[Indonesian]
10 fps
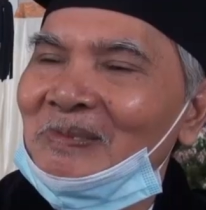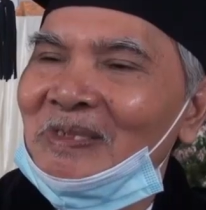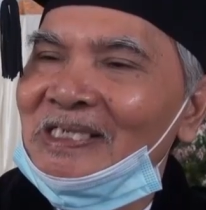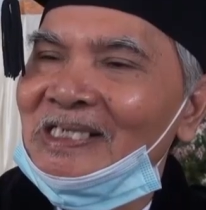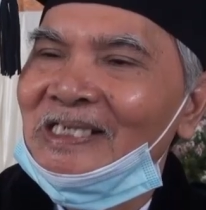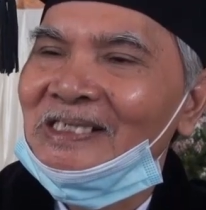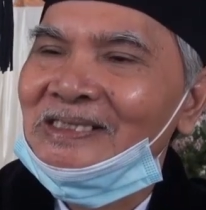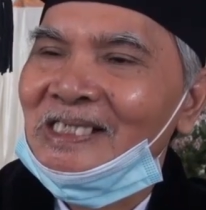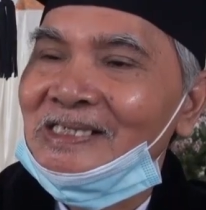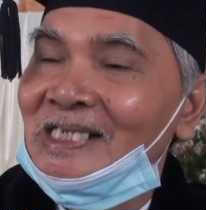namanya
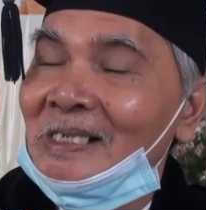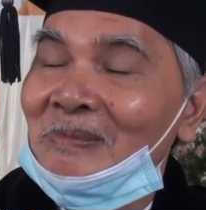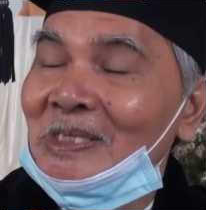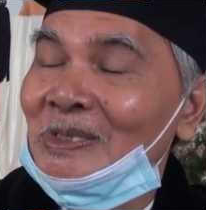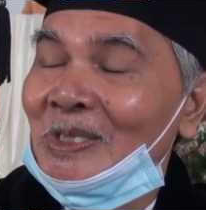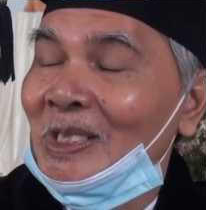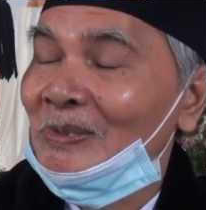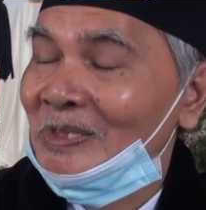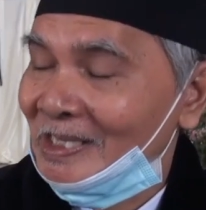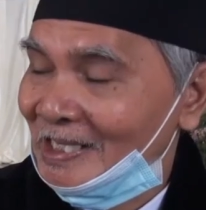terserah Pak
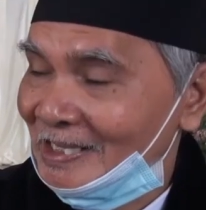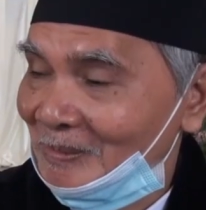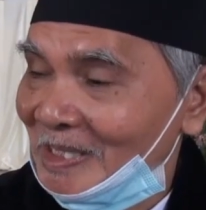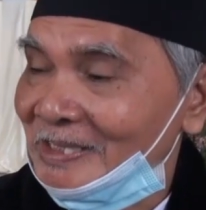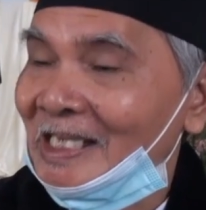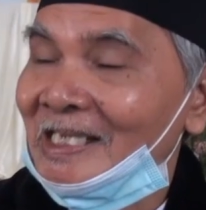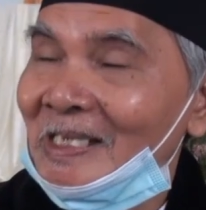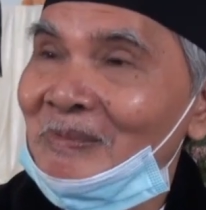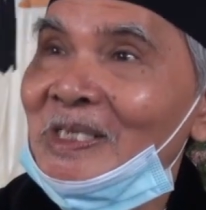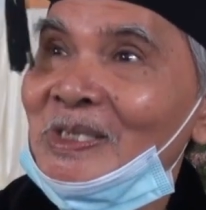Jokowi,
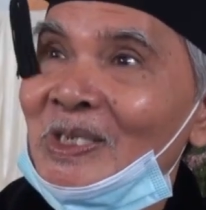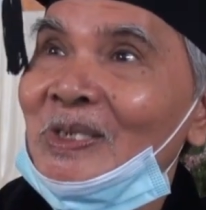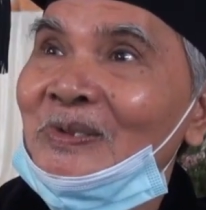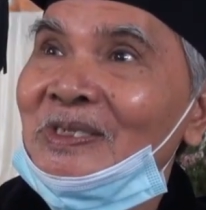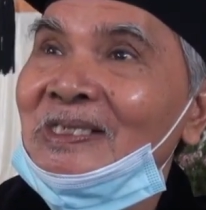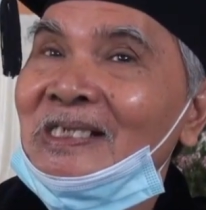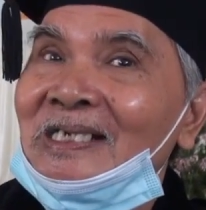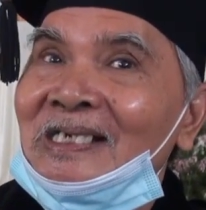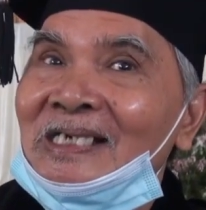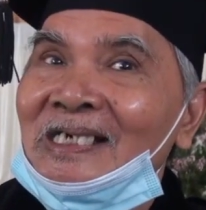percaya Pak Jokowi.
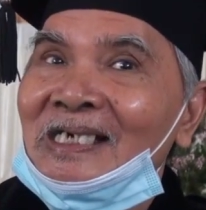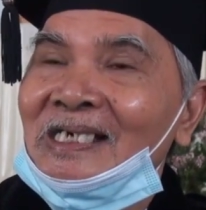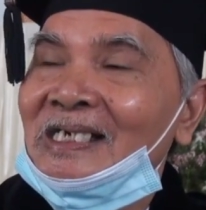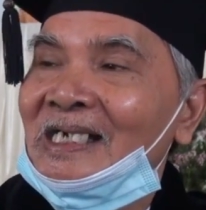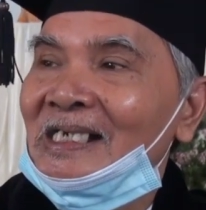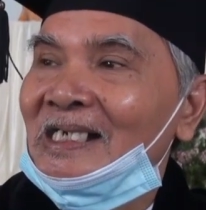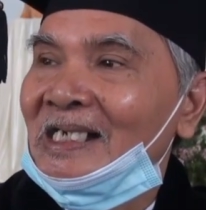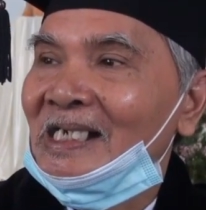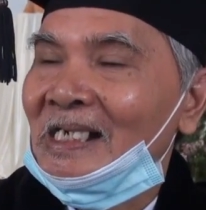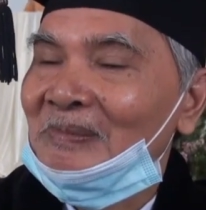
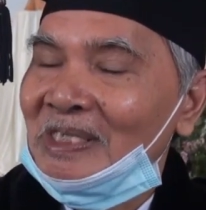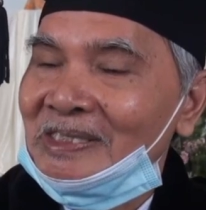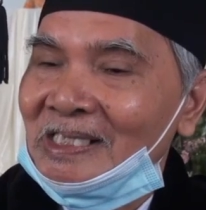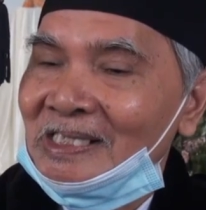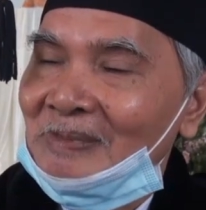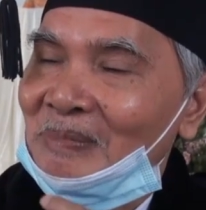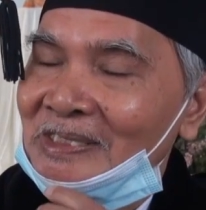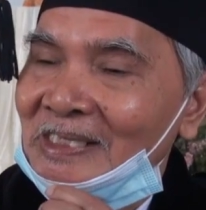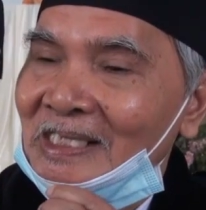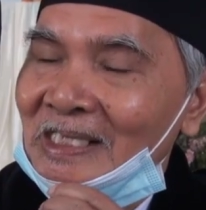Karena, Kenapa saya
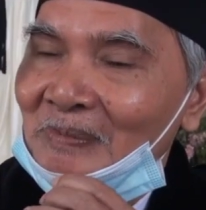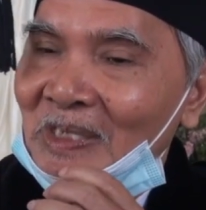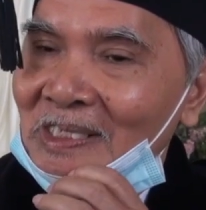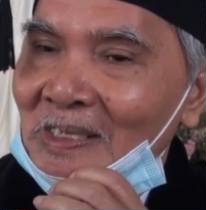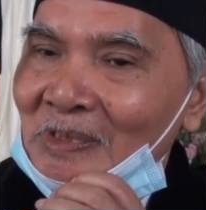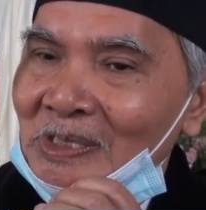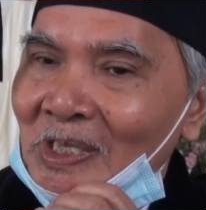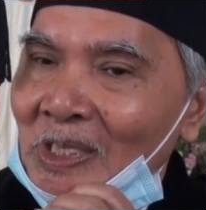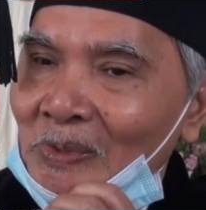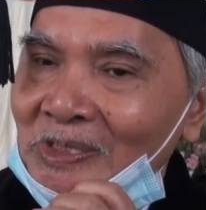percaya kepada Pak
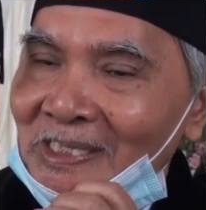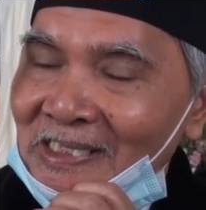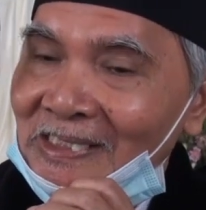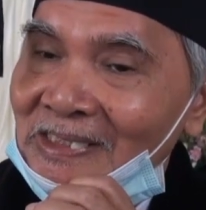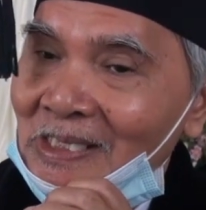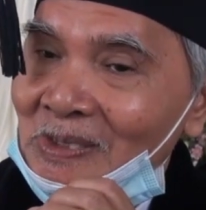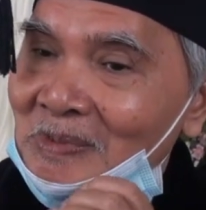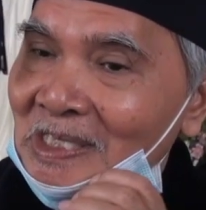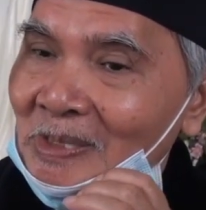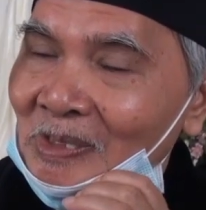Jokowi? Saya
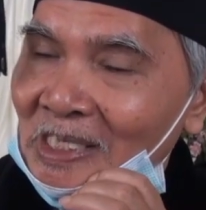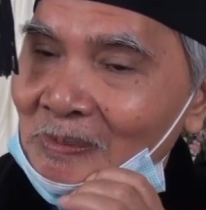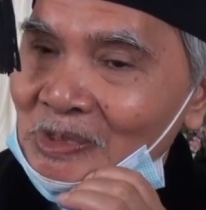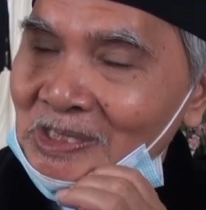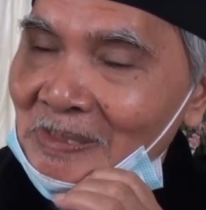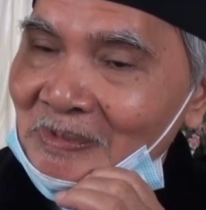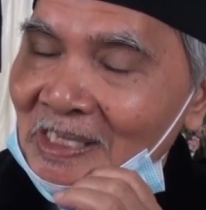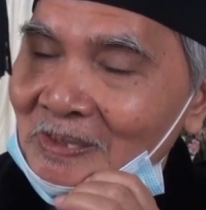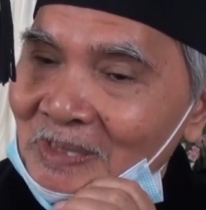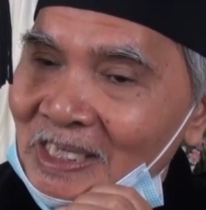tahu beliau orang Muslim
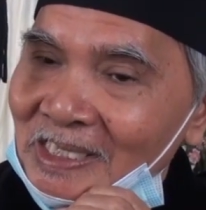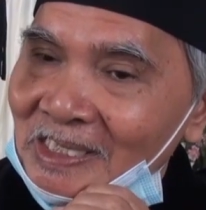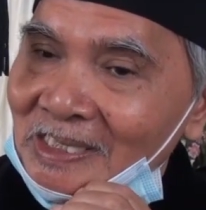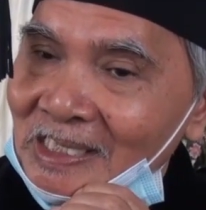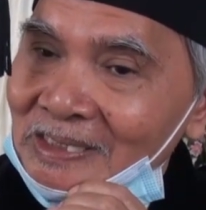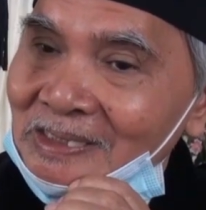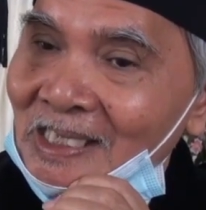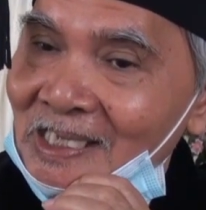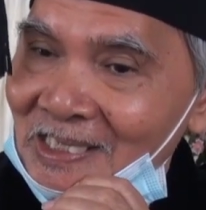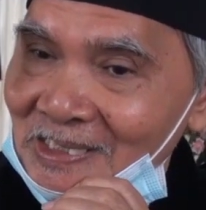yang baik dan
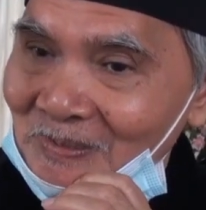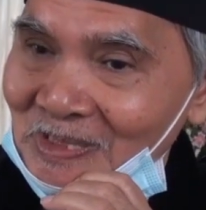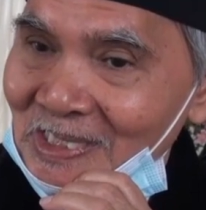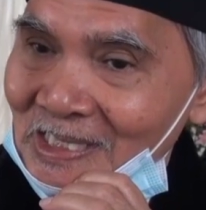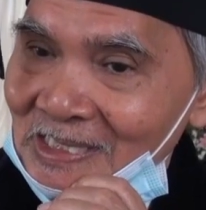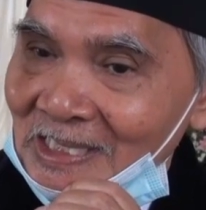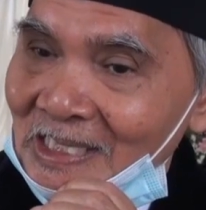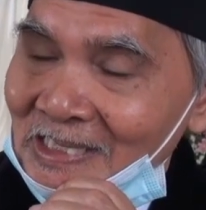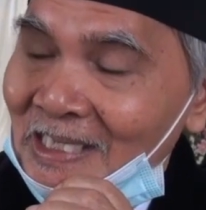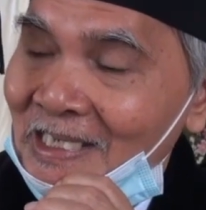taat
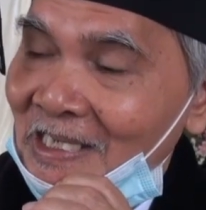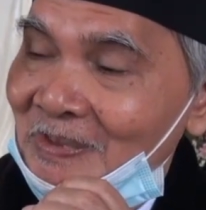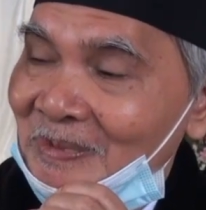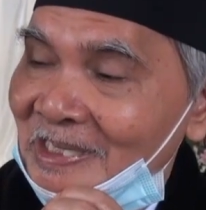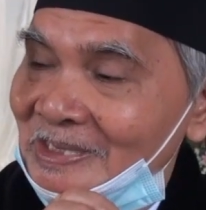menjalankan agama.